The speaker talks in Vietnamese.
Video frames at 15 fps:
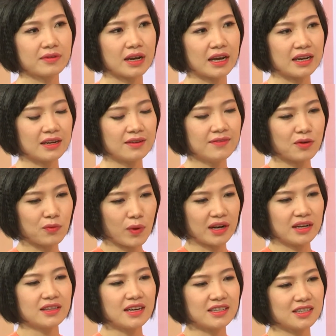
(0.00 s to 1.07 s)
cái việc quản
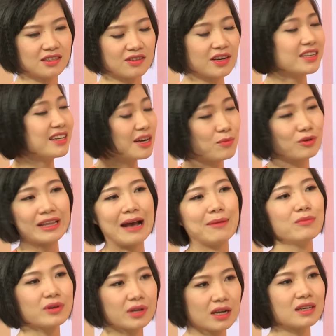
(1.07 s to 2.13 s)
lý tài chính đó ít nhất là một tháng
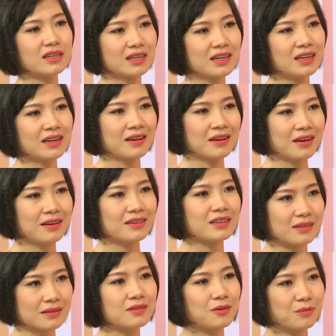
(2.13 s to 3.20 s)
một lần dạ
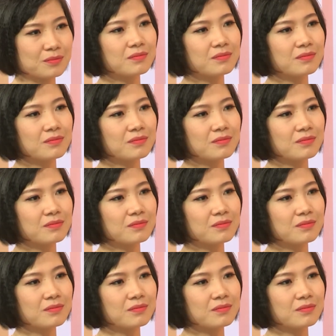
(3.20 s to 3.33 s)
đúng